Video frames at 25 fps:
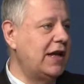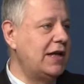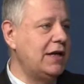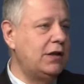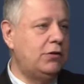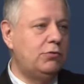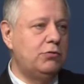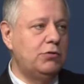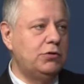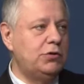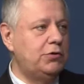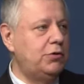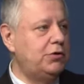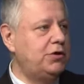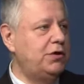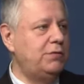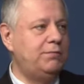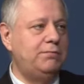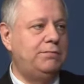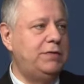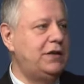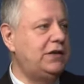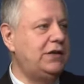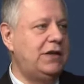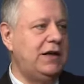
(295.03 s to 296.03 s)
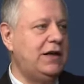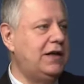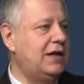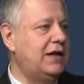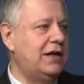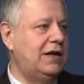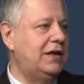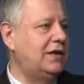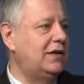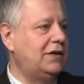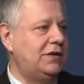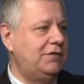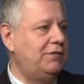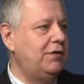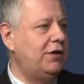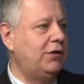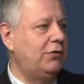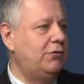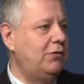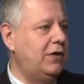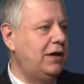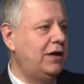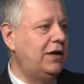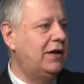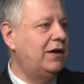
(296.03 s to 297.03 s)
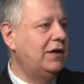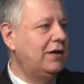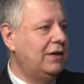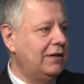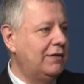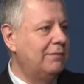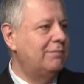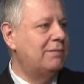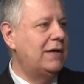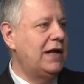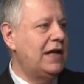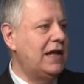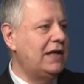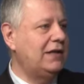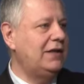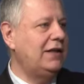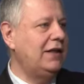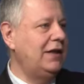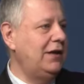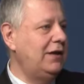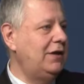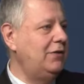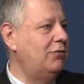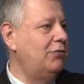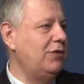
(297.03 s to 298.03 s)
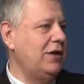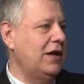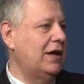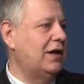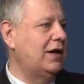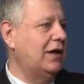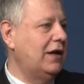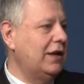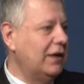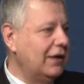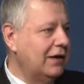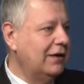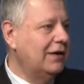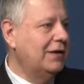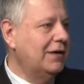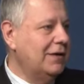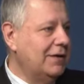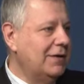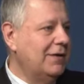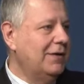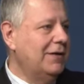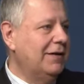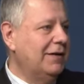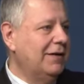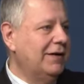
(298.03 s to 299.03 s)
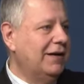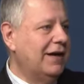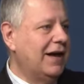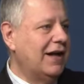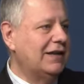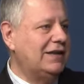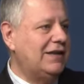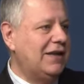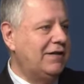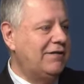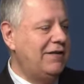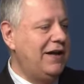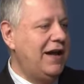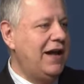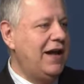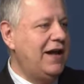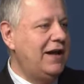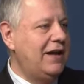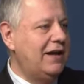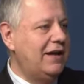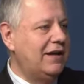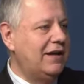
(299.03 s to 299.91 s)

они тут же очень быстренько свернули манатки и уехали, да. оставляя